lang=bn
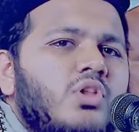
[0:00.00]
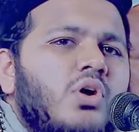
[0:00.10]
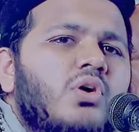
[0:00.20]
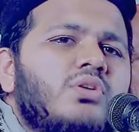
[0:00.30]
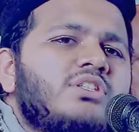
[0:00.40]

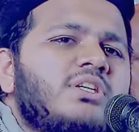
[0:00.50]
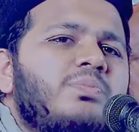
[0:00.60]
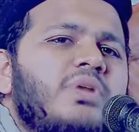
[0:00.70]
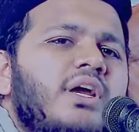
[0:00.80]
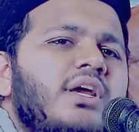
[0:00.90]
তখন
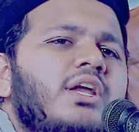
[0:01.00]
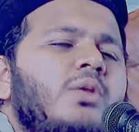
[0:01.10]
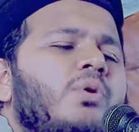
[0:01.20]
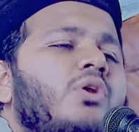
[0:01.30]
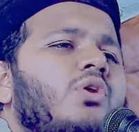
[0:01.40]
জিব্রাইল
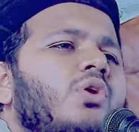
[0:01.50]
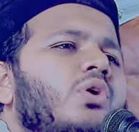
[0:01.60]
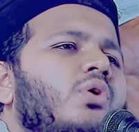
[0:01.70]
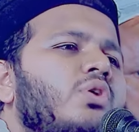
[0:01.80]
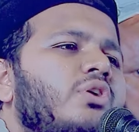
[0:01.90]
বলল
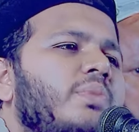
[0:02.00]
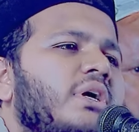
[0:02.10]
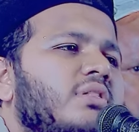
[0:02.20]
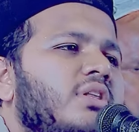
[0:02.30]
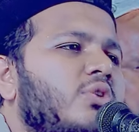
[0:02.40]
ওই
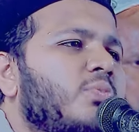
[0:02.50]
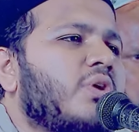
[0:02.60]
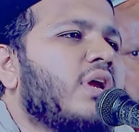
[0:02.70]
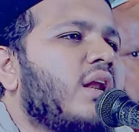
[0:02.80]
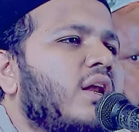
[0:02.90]
ব্যক্তির
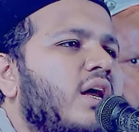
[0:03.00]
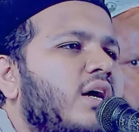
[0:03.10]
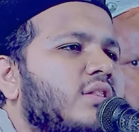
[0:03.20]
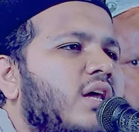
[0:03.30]
উপর আল্লাহ